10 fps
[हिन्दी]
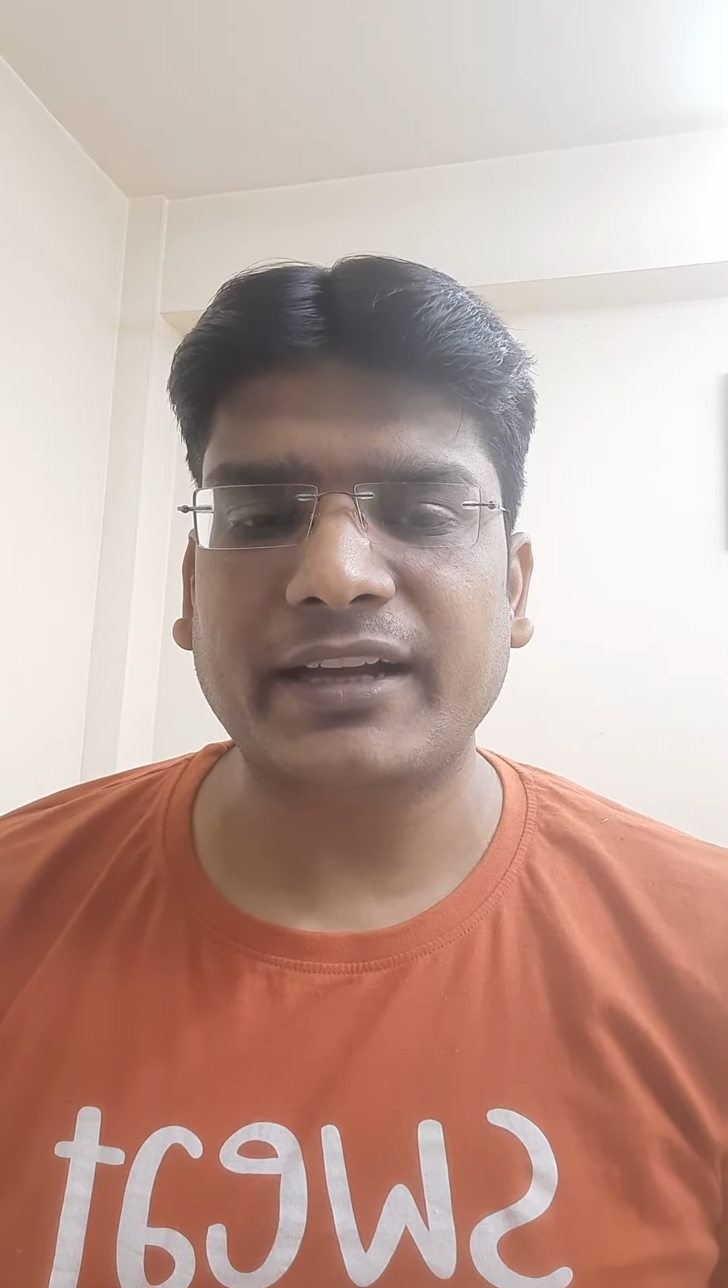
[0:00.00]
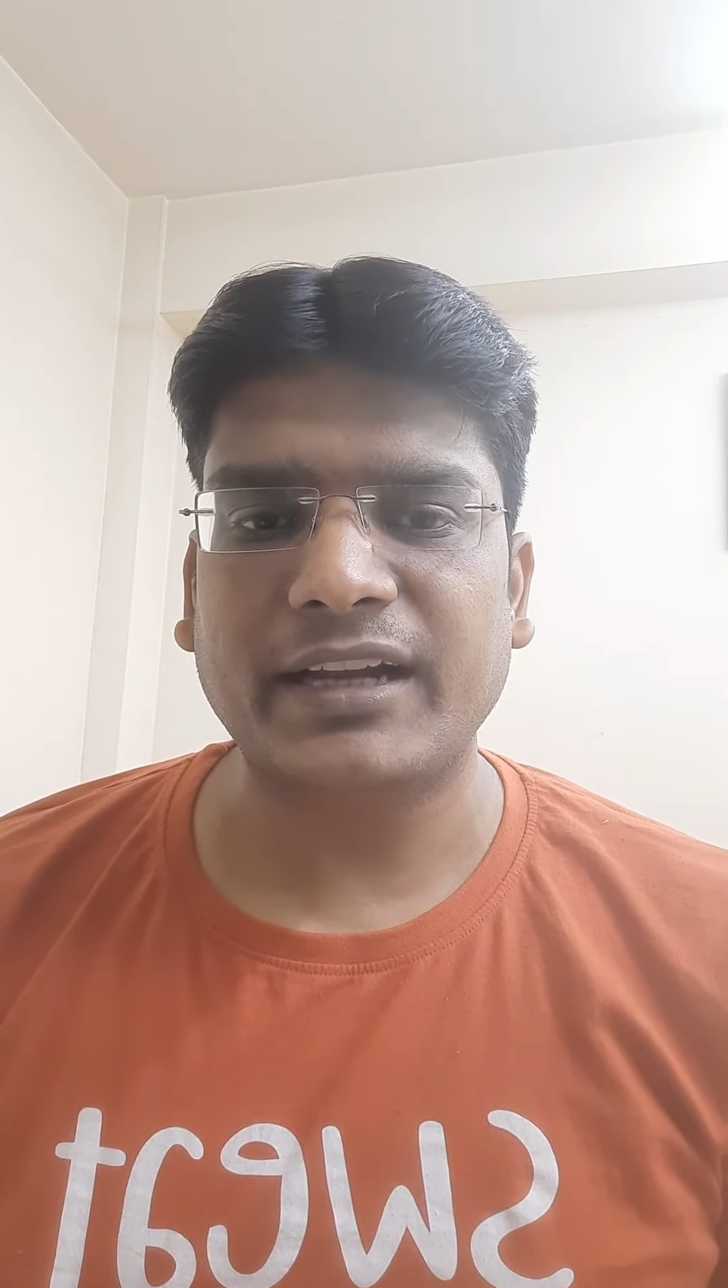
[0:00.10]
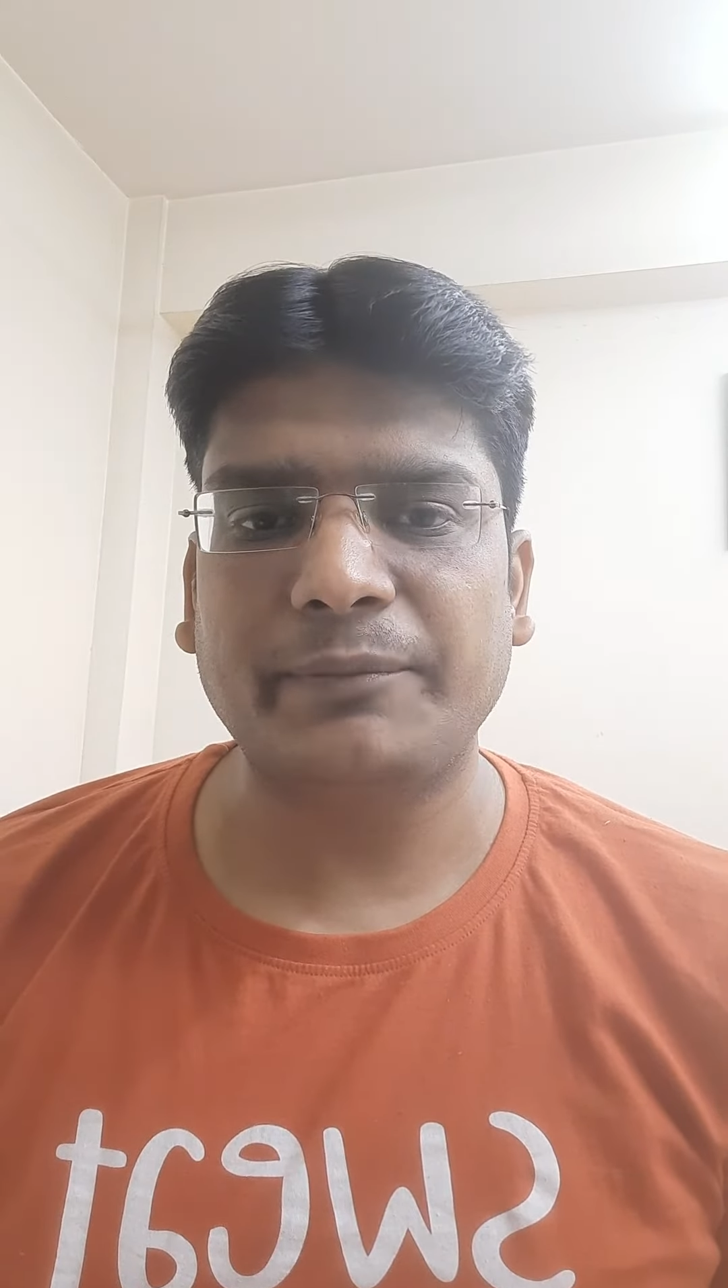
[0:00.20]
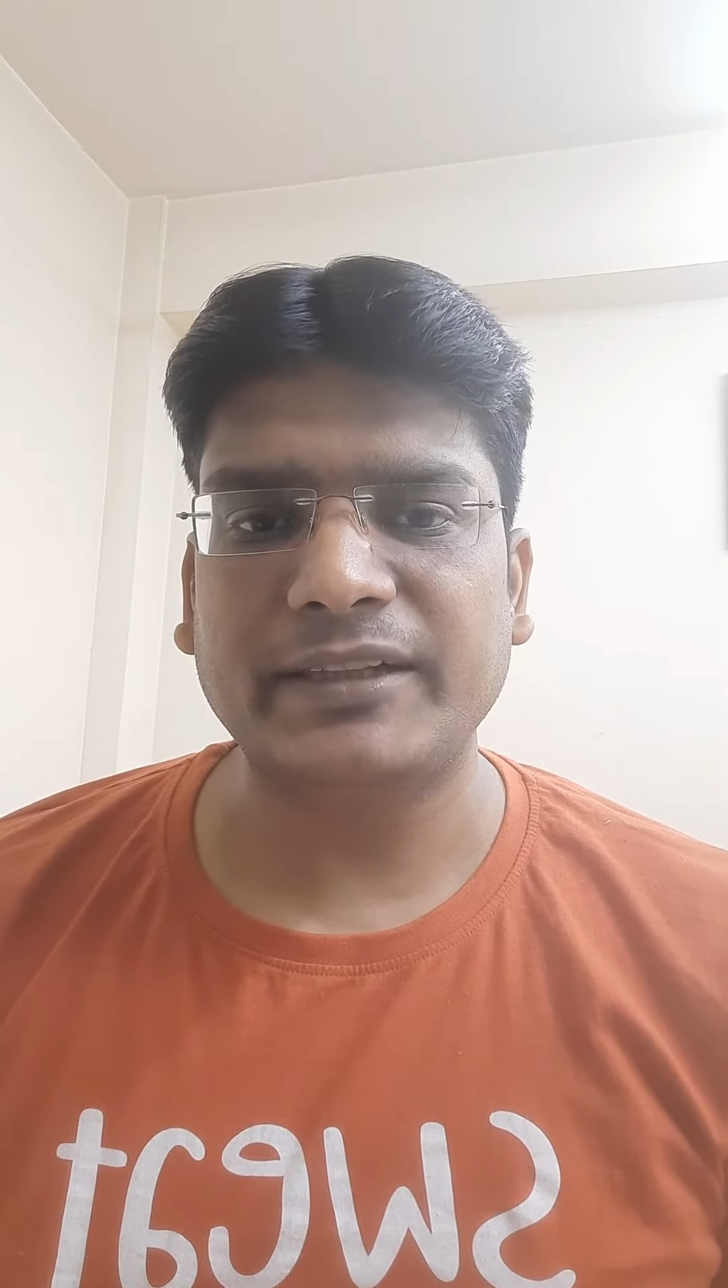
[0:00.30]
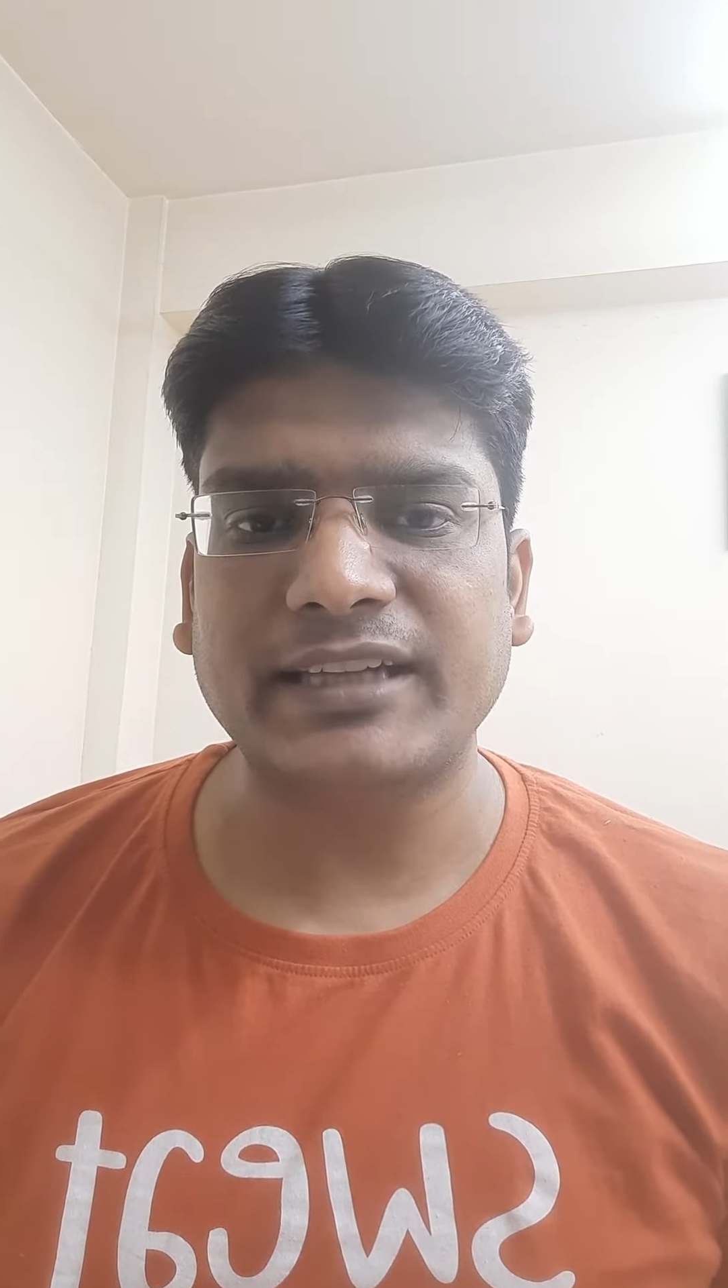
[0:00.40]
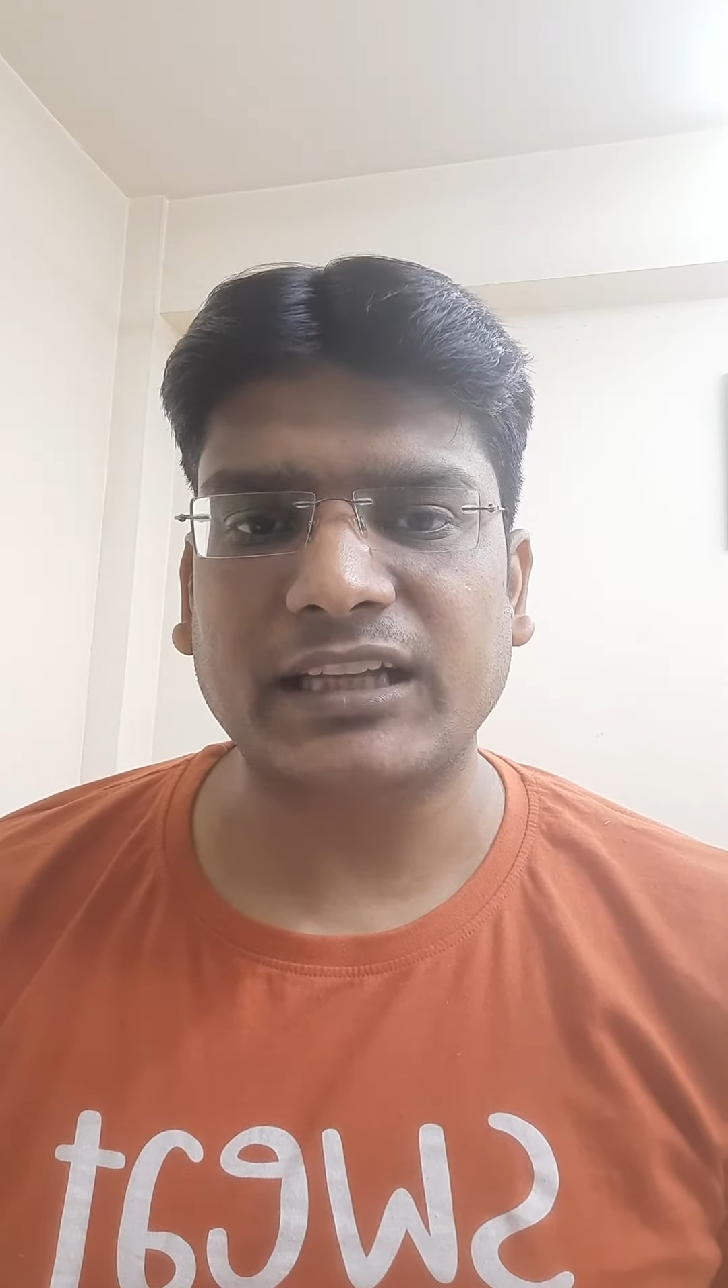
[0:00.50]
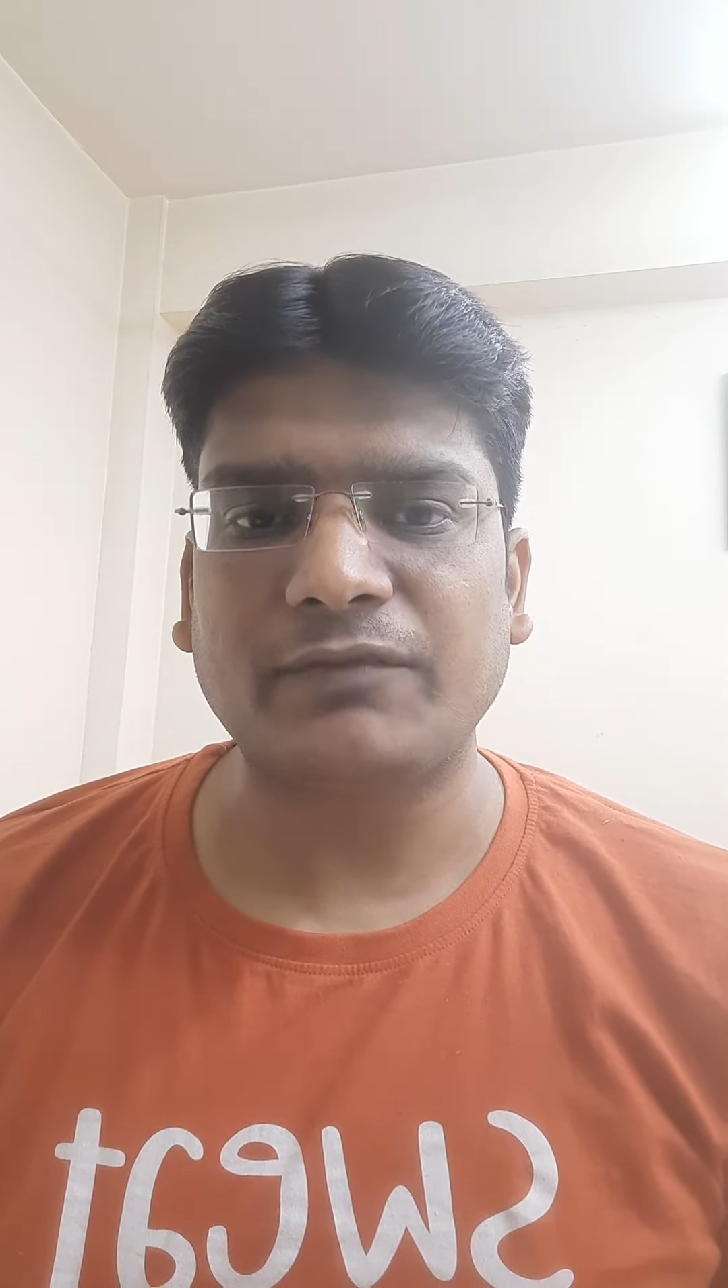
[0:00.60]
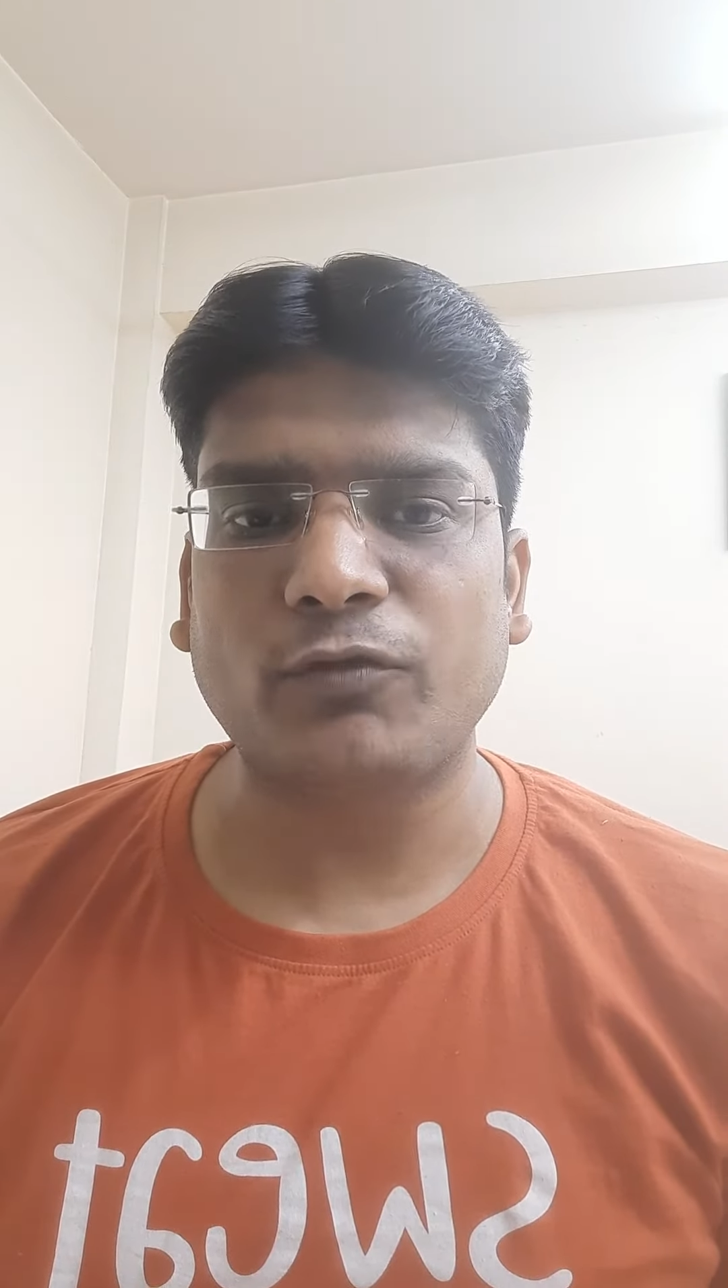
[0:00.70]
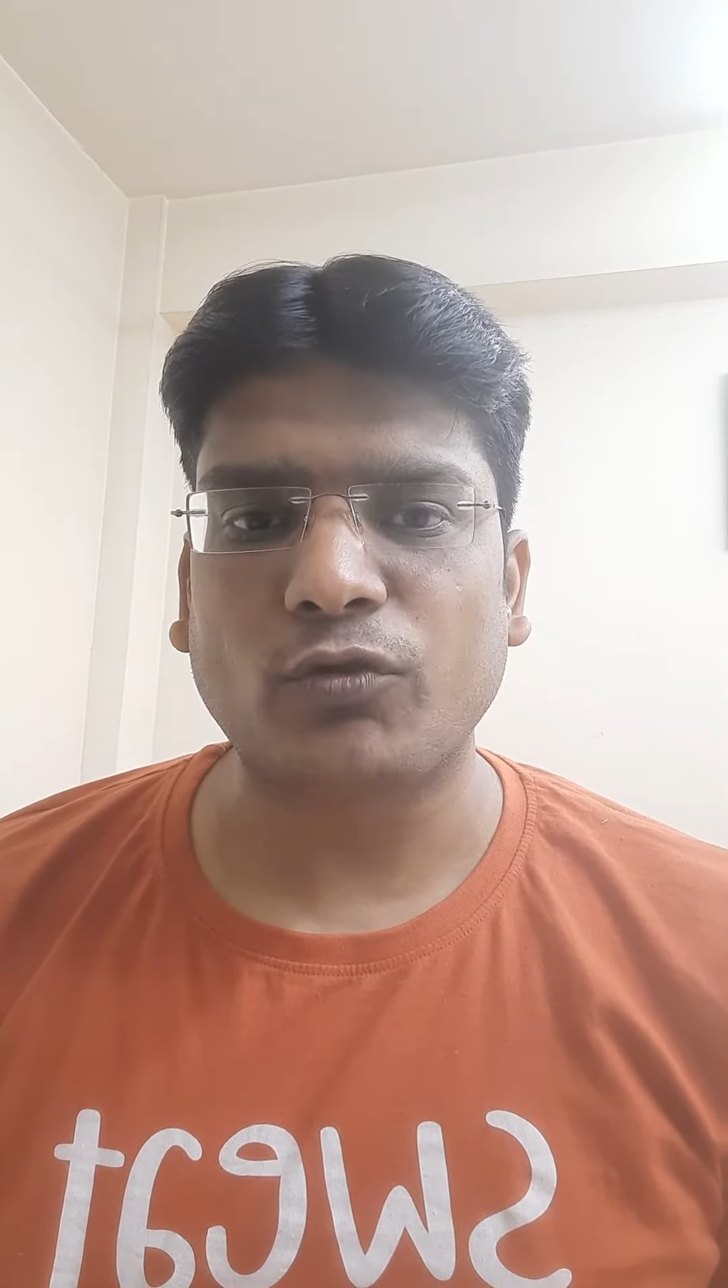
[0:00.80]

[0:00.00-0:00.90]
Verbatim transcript: करने पर ज़्यादा